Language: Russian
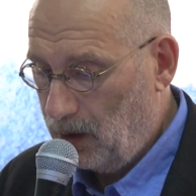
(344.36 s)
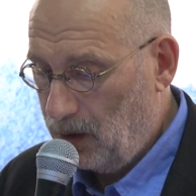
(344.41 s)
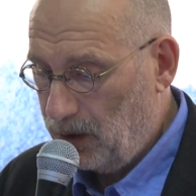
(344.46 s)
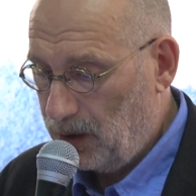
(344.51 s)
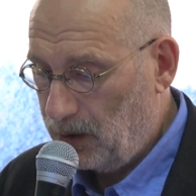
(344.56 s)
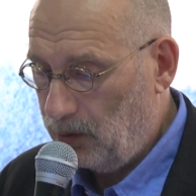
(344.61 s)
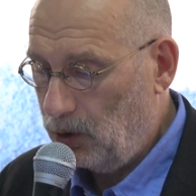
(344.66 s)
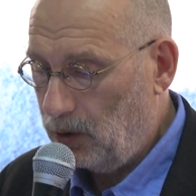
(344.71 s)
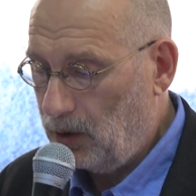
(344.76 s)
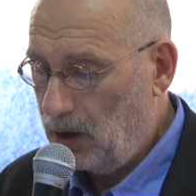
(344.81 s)

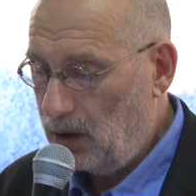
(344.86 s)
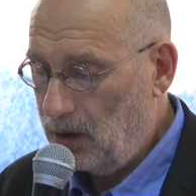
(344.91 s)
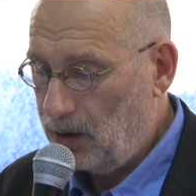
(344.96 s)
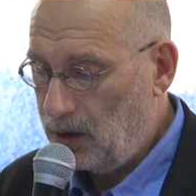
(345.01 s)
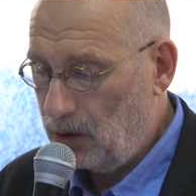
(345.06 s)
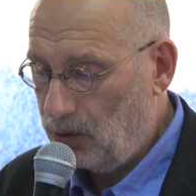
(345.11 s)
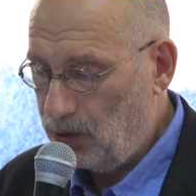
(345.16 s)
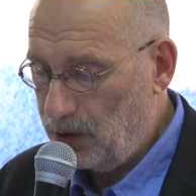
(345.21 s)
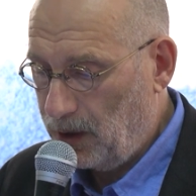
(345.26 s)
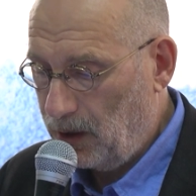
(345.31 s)

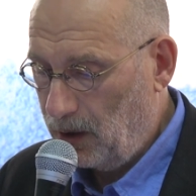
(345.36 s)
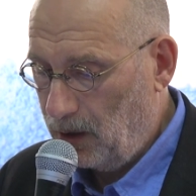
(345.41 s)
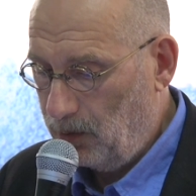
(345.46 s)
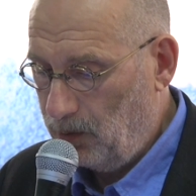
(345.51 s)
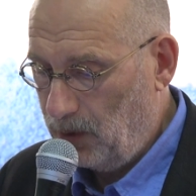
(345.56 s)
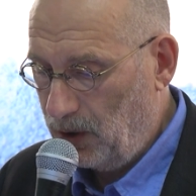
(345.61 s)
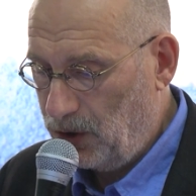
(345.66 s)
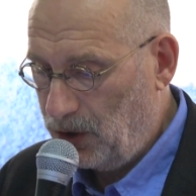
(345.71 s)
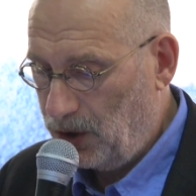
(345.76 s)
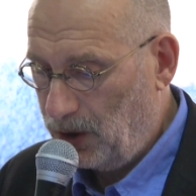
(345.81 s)
соблюдались русские
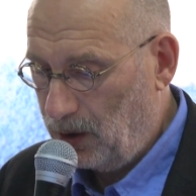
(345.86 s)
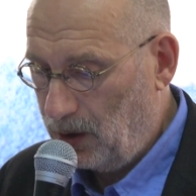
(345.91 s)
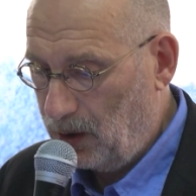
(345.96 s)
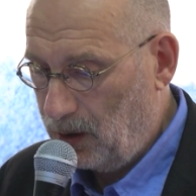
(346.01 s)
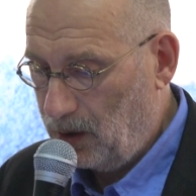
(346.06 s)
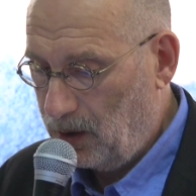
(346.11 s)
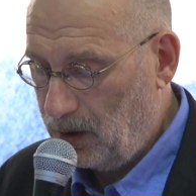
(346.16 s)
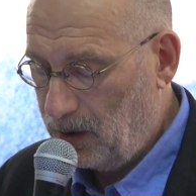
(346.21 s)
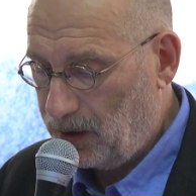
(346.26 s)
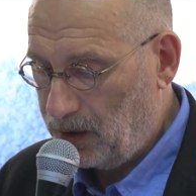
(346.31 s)
обычаи,
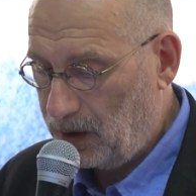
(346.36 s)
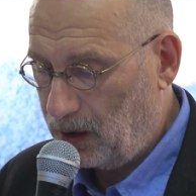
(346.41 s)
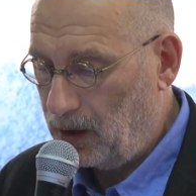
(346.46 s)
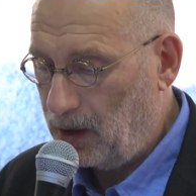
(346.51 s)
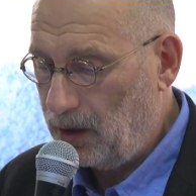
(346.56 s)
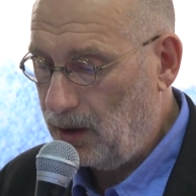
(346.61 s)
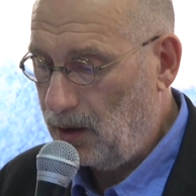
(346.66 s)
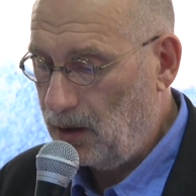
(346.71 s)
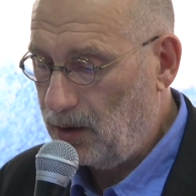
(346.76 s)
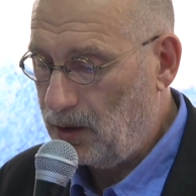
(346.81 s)

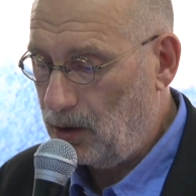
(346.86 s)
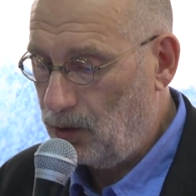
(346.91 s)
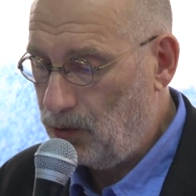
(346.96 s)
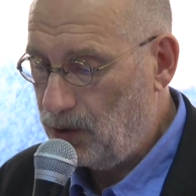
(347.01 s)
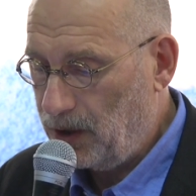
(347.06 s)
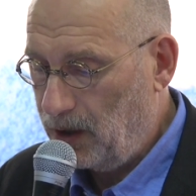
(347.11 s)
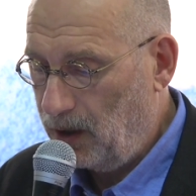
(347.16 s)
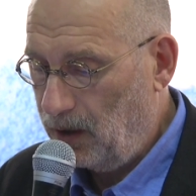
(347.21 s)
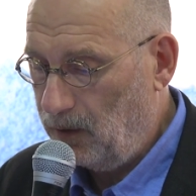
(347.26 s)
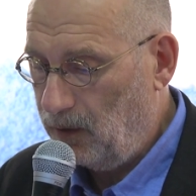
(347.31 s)
сохранялась
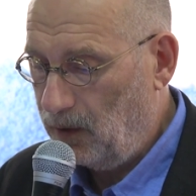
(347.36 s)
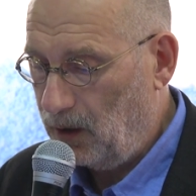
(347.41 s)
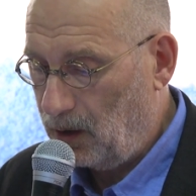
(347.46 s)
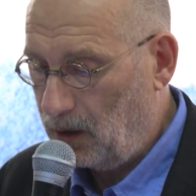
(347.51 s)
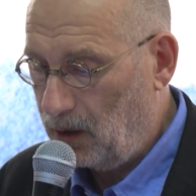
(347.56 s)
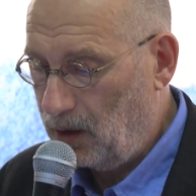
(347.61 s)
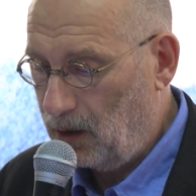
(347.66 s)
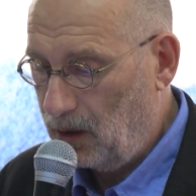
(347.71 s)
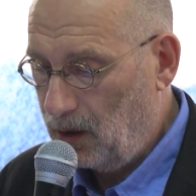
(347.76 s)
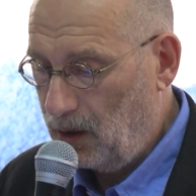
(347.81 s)
русская
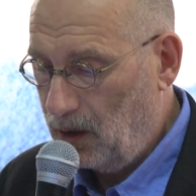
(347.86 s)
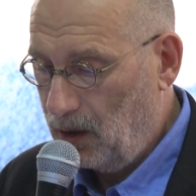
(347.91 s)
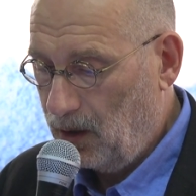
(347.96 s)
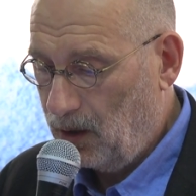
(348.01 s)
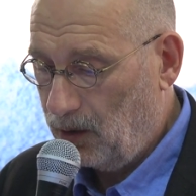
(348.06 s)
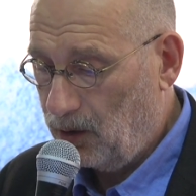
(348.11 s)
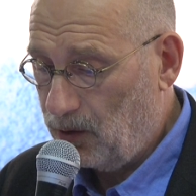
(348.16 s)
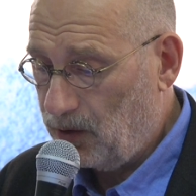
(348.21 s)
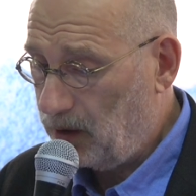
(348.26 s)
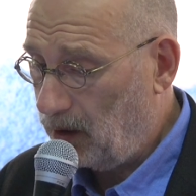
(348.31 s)
вера,
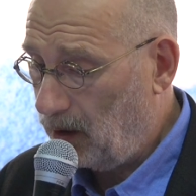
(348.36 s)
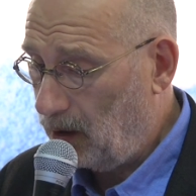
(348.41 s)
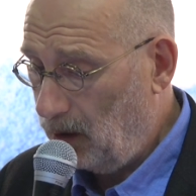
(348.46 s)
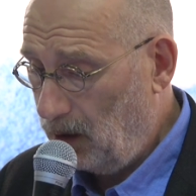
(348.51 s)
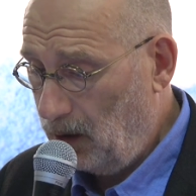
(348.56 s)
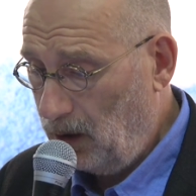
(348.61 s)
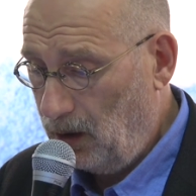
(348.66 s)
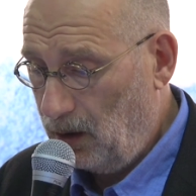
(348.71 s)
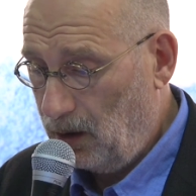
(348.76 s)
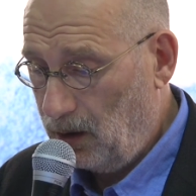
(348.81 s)
но
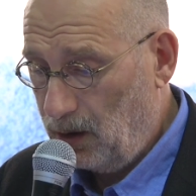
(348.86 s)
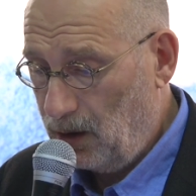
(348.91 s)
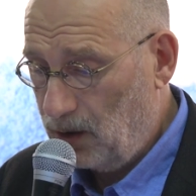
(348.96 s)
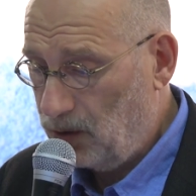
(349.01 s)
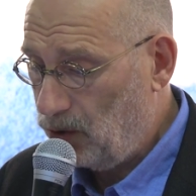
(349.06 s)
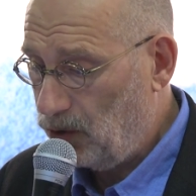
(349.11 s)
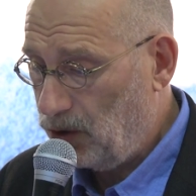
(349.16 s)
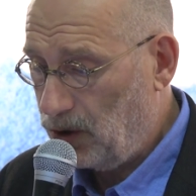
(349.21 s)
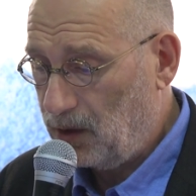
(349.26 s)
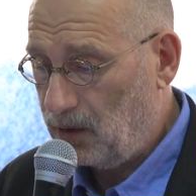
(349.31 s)
страны не
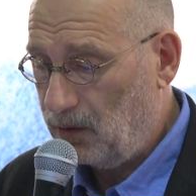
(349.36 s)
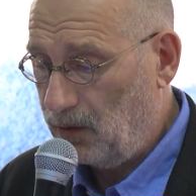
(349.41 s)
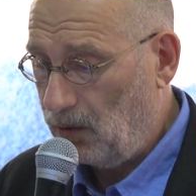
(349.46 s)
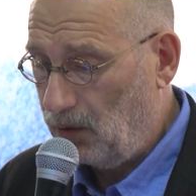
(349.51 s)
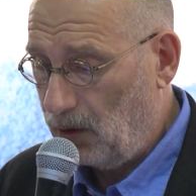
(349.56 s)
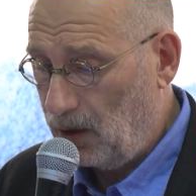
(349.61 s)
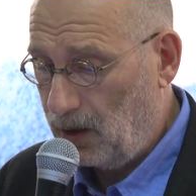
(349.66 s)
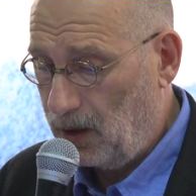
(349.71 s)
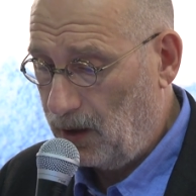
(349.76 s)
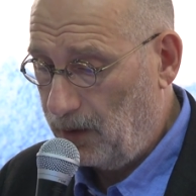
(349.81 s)

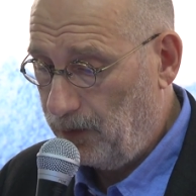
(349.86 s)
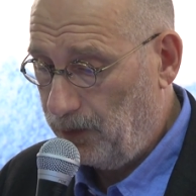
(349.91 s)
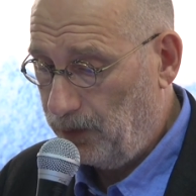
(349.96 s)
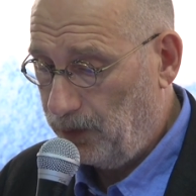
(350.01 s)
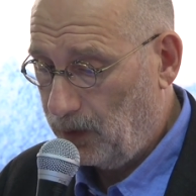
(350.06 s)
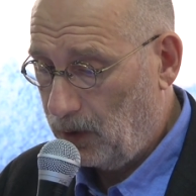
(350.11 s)
существовало.